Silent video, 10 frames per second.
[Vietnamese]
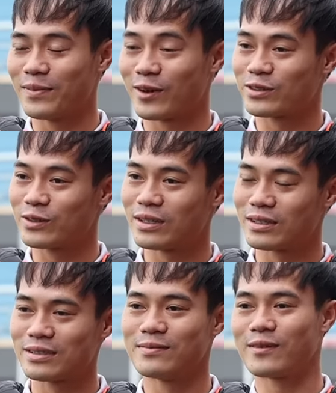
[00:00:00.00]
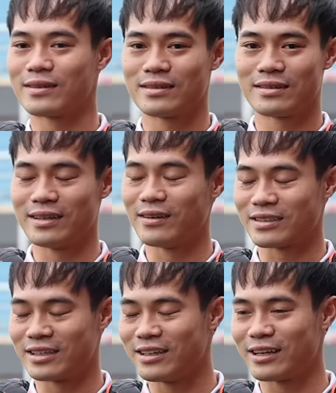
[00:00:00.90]
mình còn mình còn điều
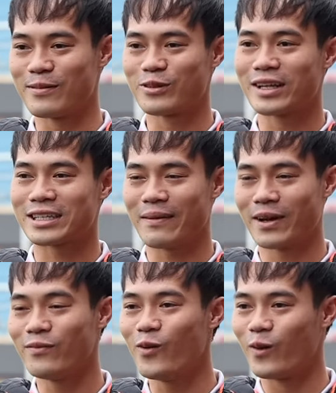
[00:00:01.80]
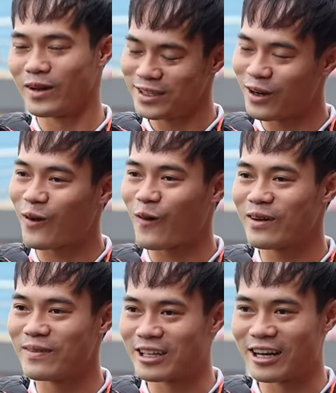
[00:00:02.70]
chỉnh được, nhưng mà sút trái vì nó bung rồi nên rất là khó để
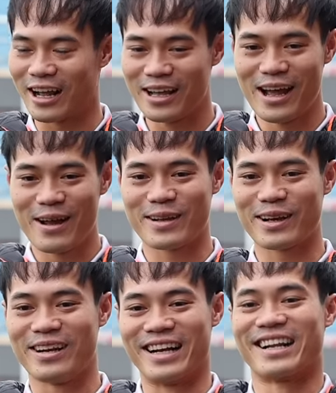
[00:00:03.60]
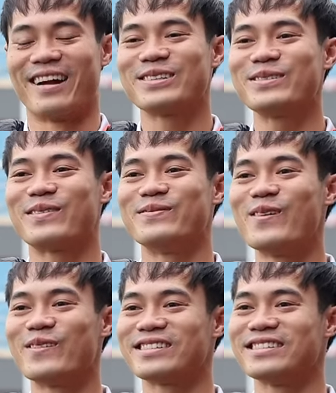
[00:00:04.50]
mình nhìn lại. Thực ra thì em sút vào
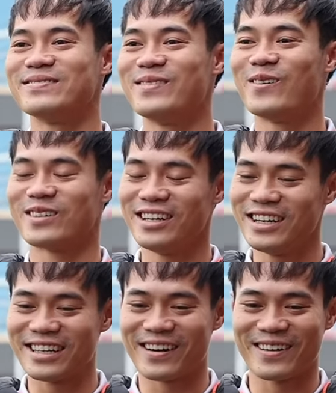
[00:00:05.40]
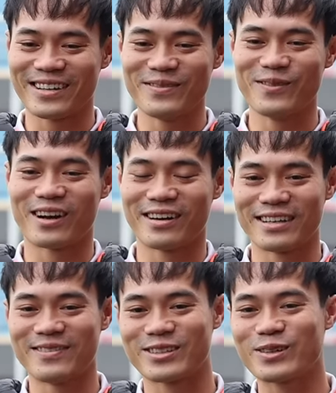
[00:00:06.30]
mông mông của Tiến Linh này có rất buồn cười,
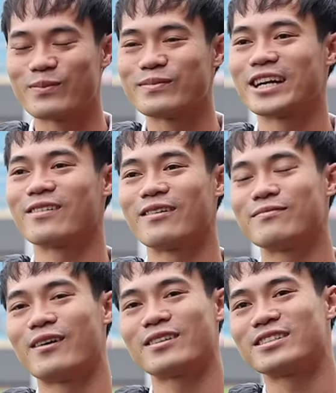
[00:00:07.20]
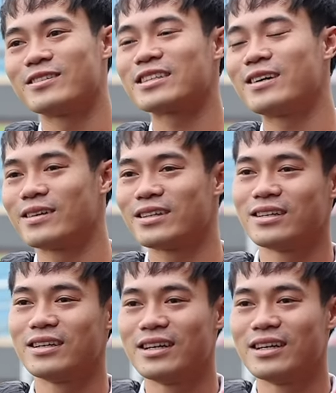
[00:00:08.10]
nhưng mà sút may quá bóng đỉnh xuống cái sau thì